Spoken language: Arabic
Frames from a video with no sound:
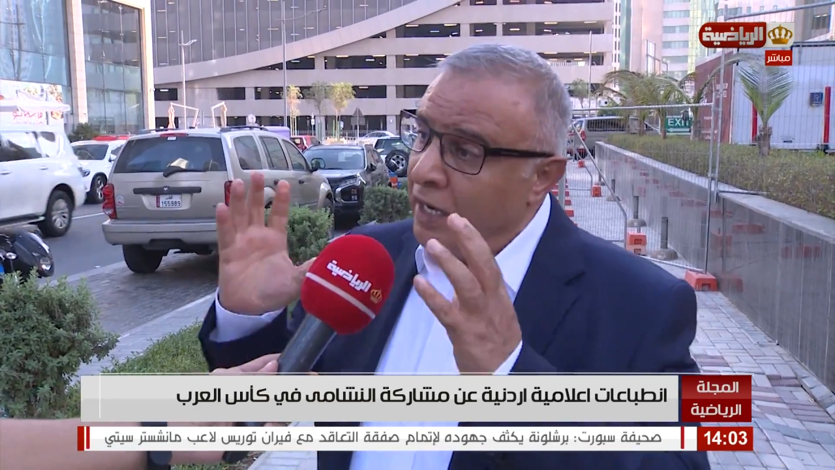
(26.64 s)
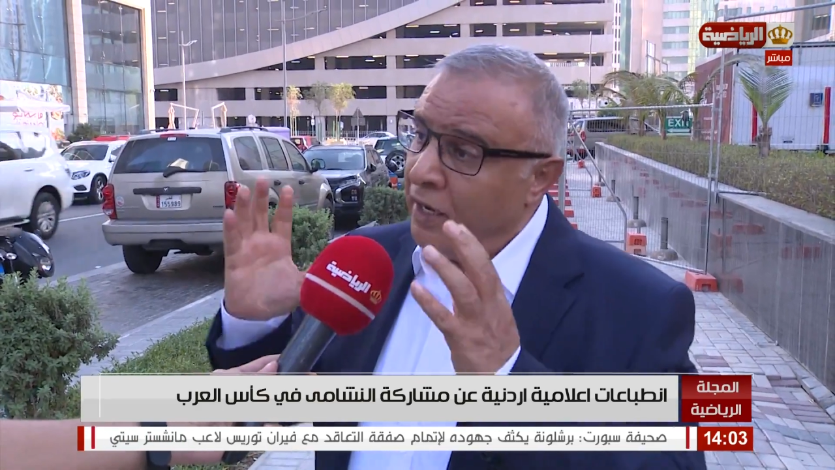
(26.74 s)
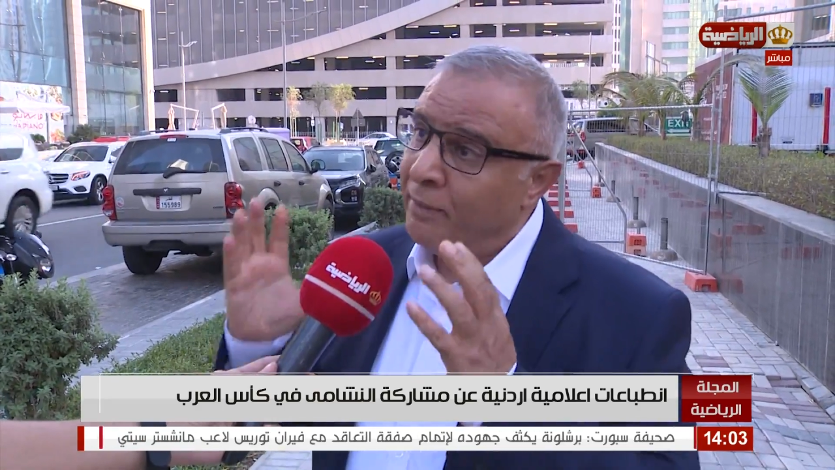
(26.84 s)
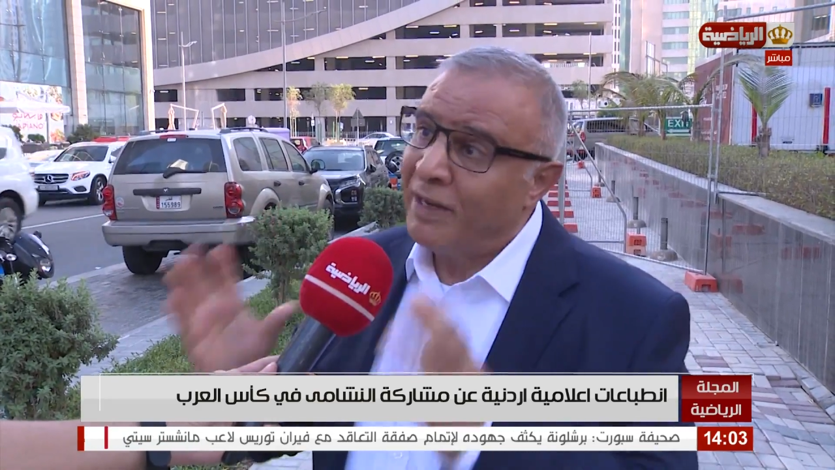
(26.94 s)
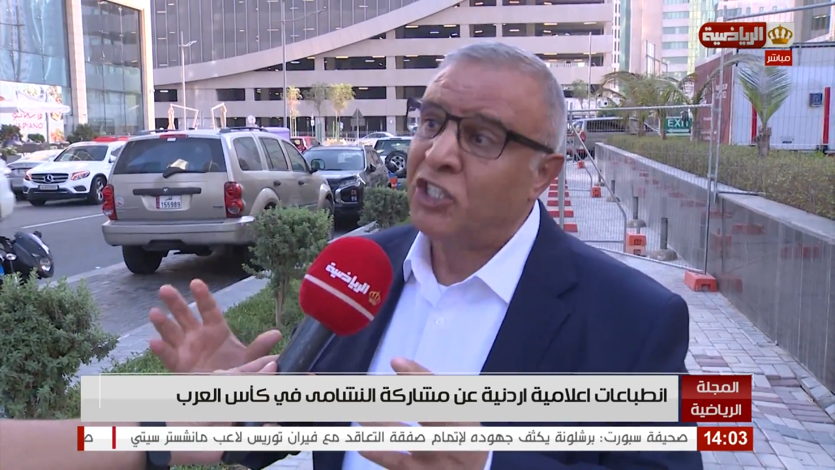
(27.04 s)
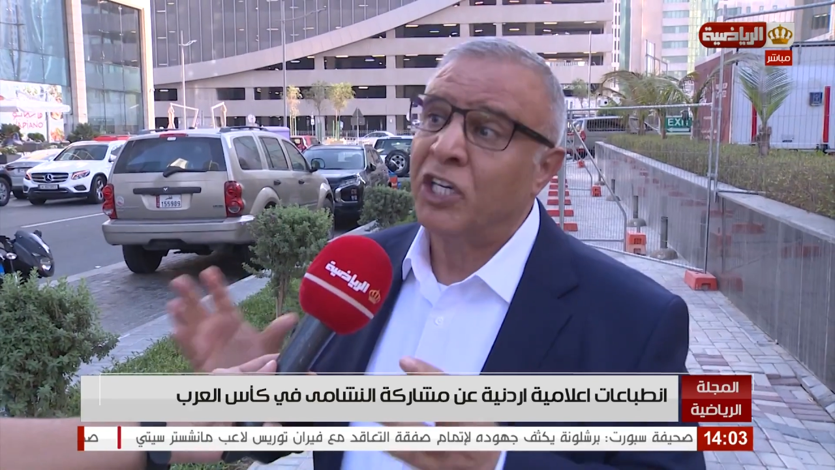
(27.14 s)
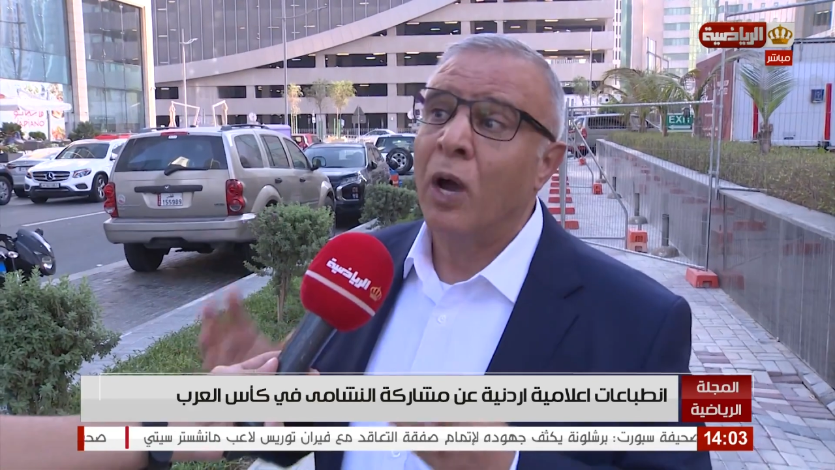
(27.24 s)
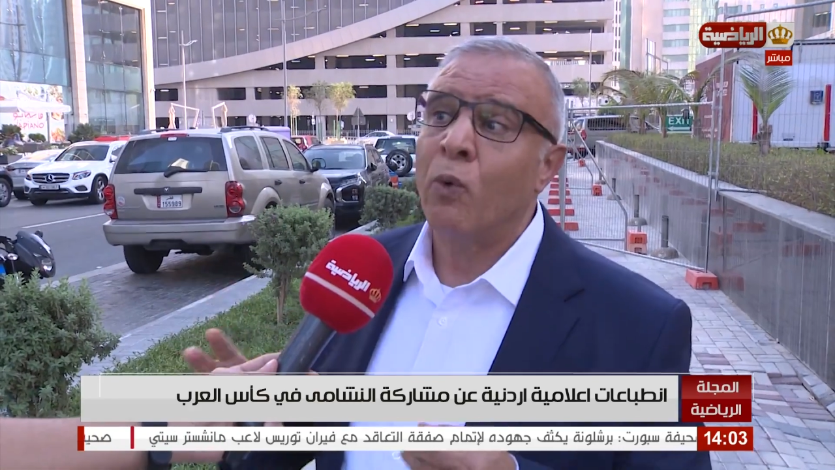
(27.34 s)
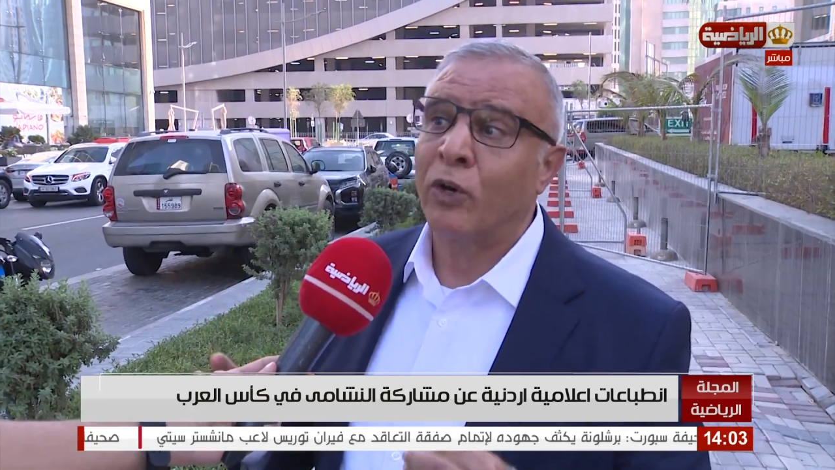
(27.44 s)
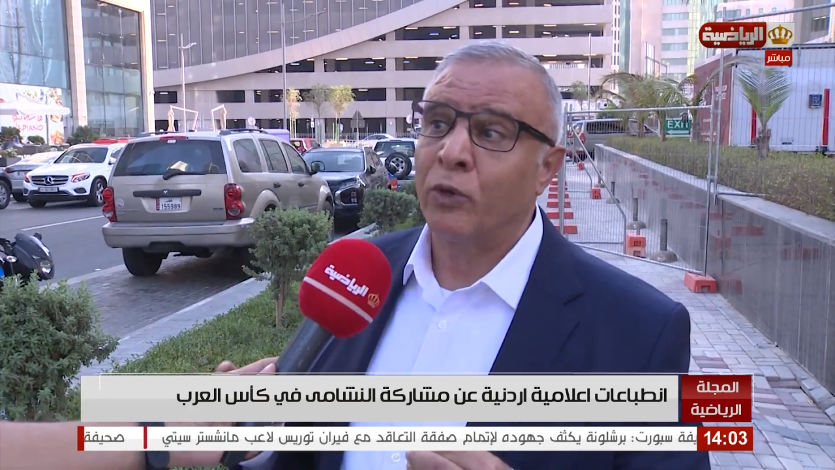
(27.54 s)
نمشي
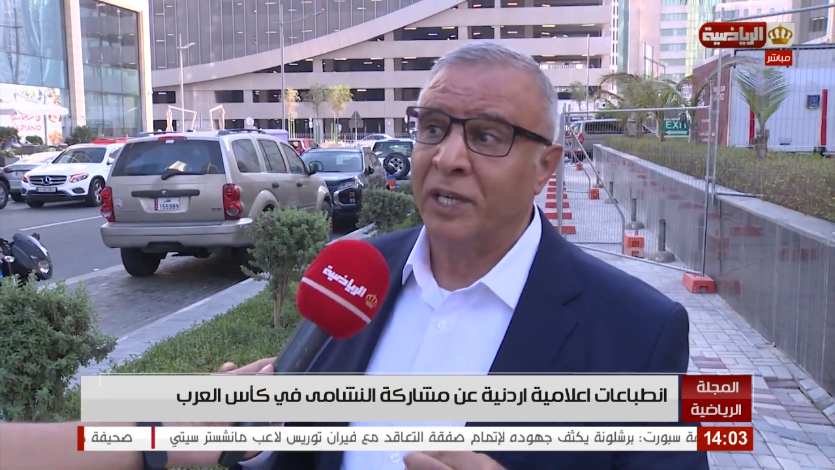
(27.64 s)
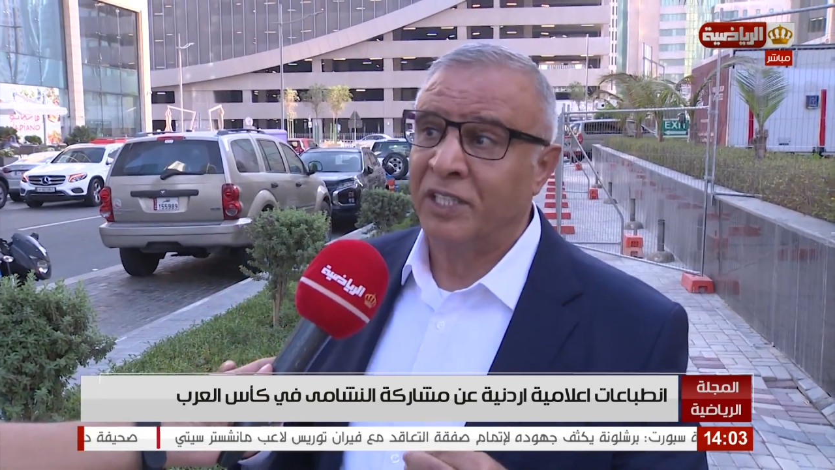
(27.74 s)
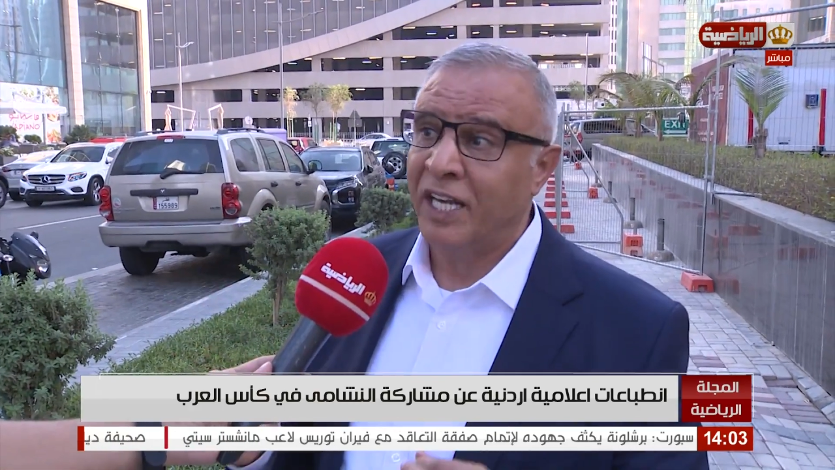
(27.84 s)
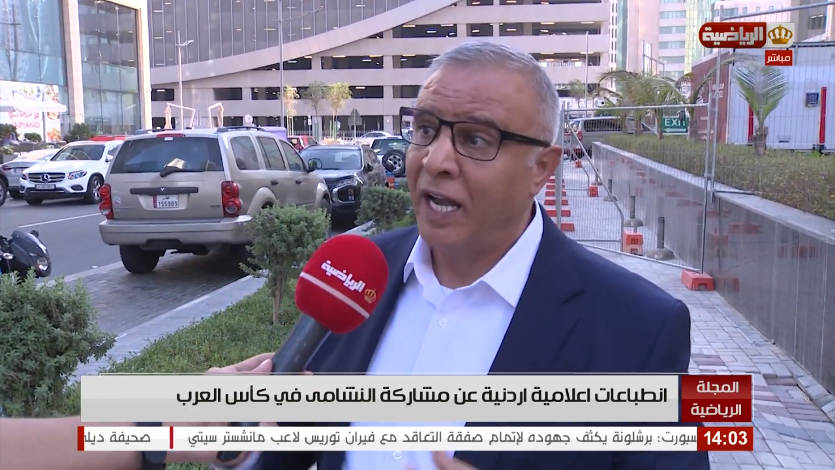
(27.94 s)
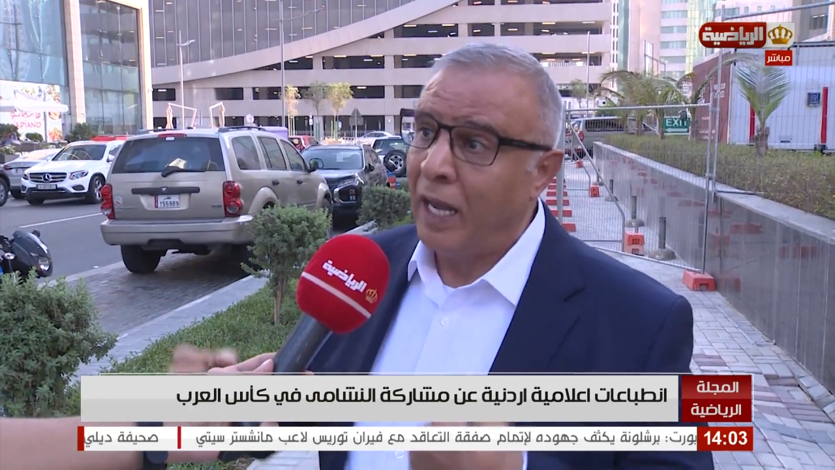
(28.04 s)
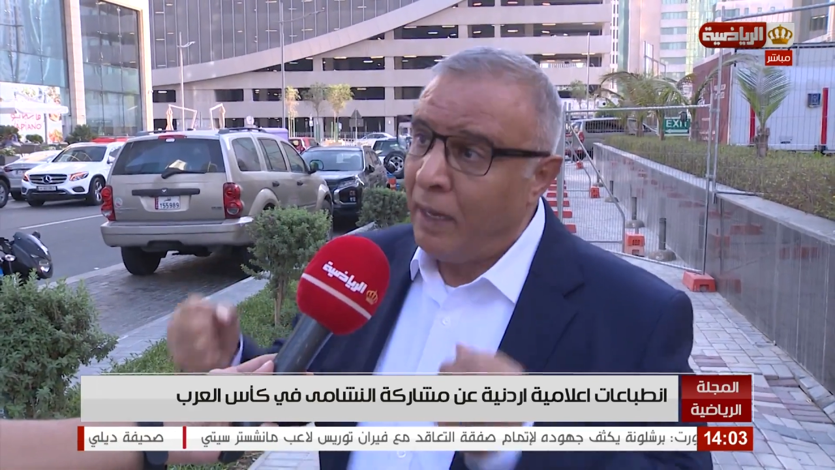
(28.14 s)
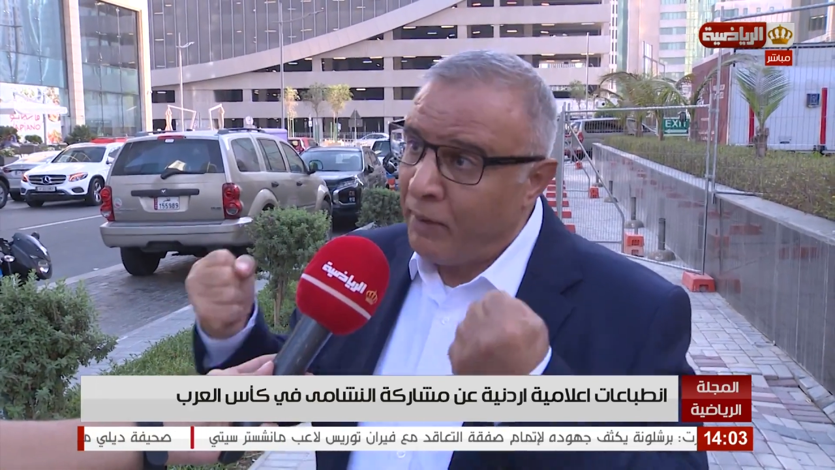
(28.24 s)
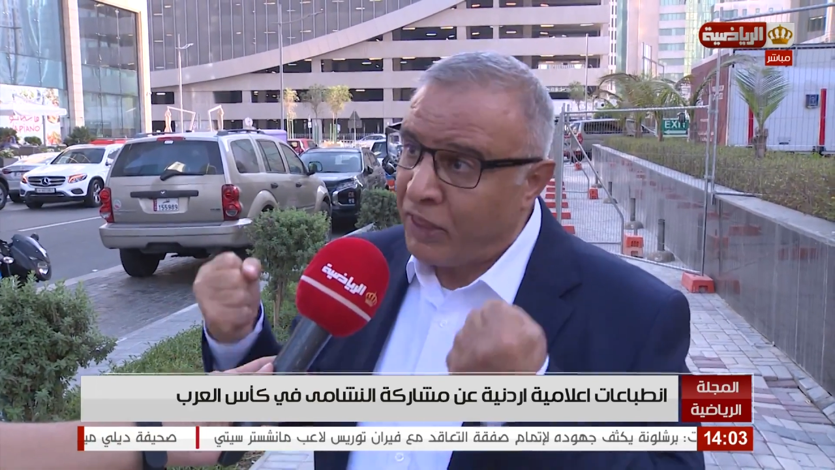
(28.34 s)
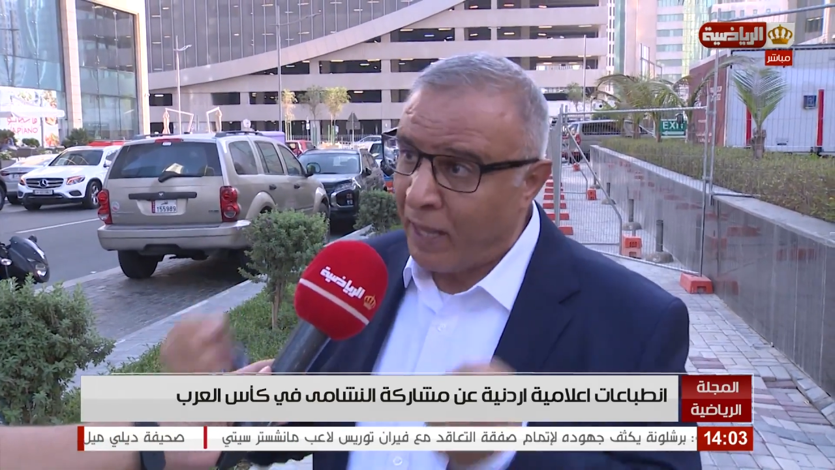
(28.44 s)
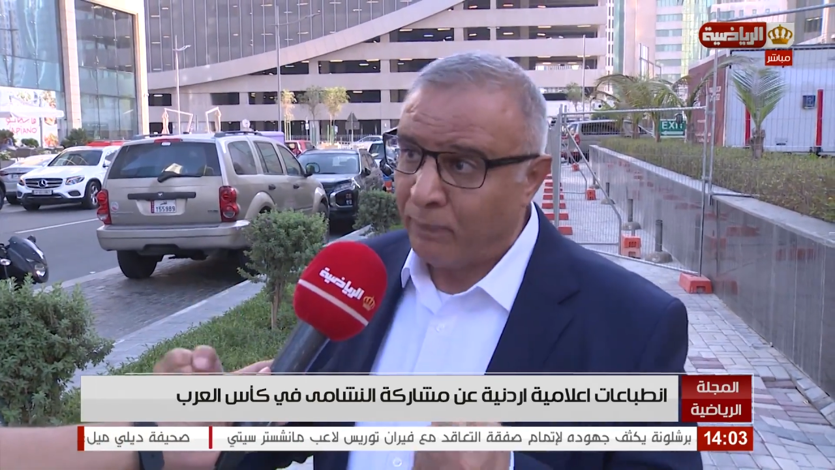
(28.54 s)
اول ربع ساعه
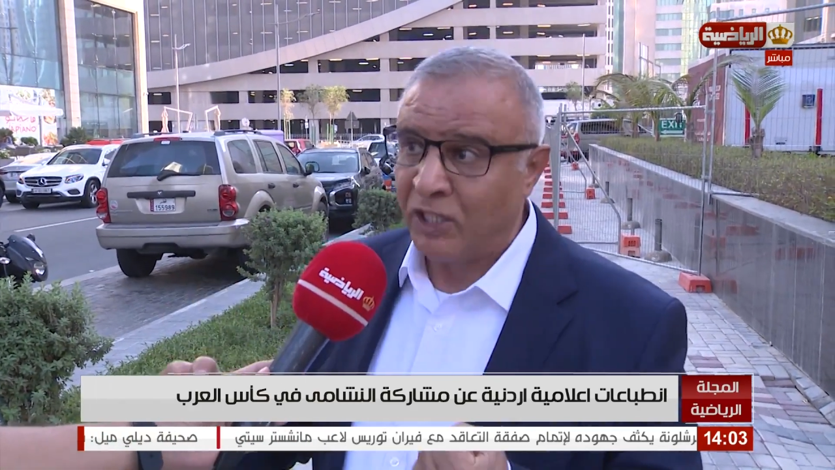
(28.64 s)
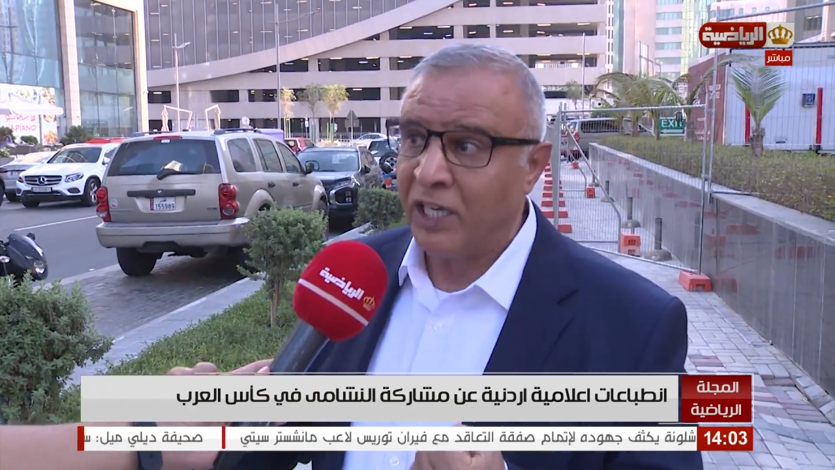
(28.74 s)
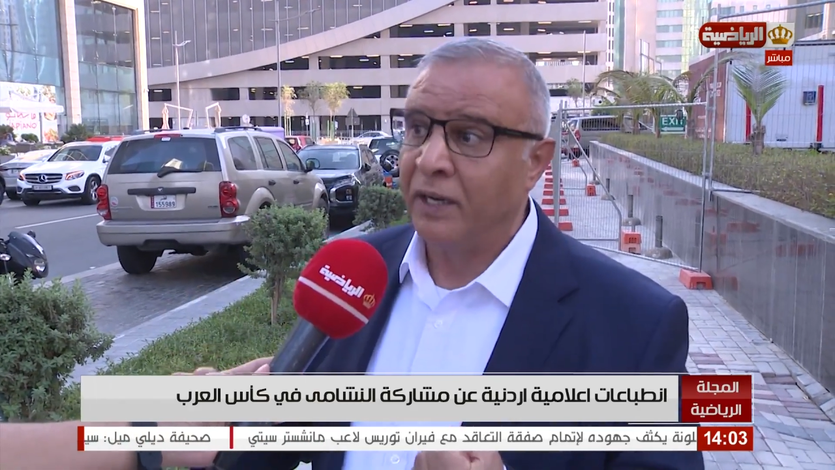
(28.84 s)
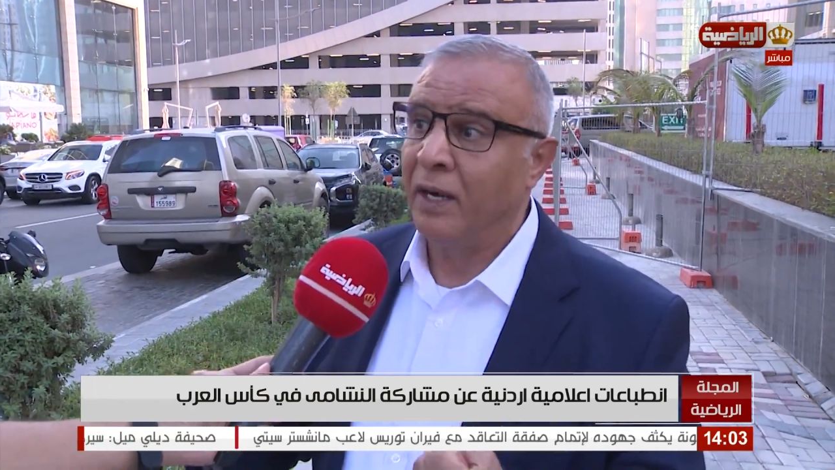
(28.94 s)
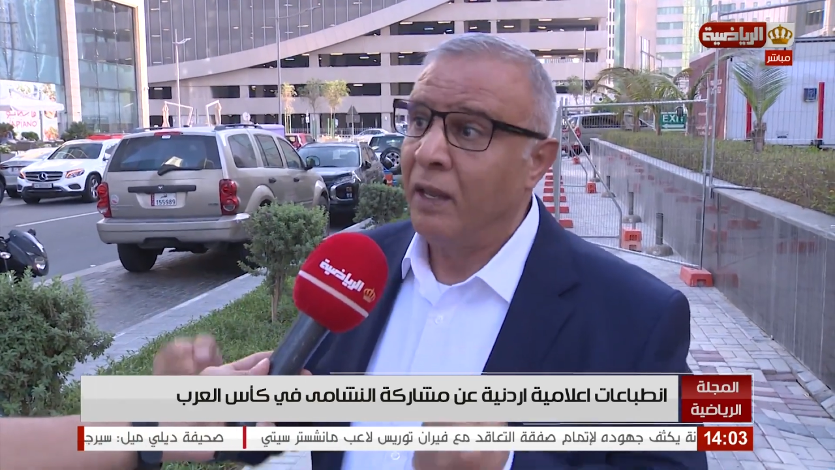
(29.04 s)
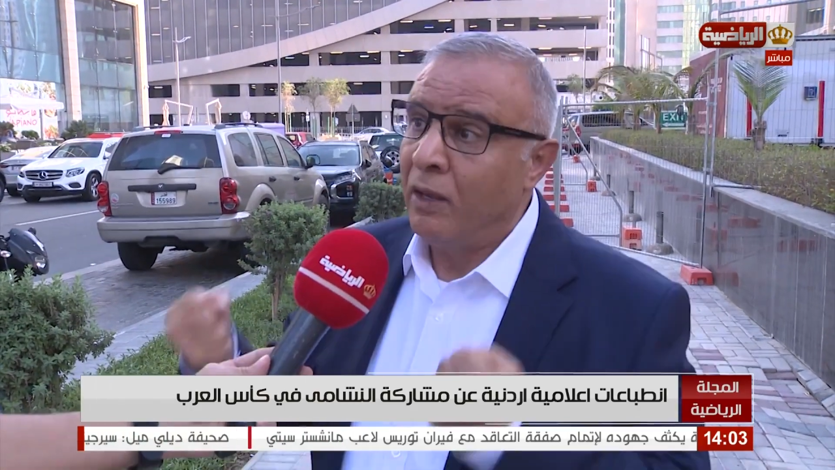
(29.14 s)
ثابتين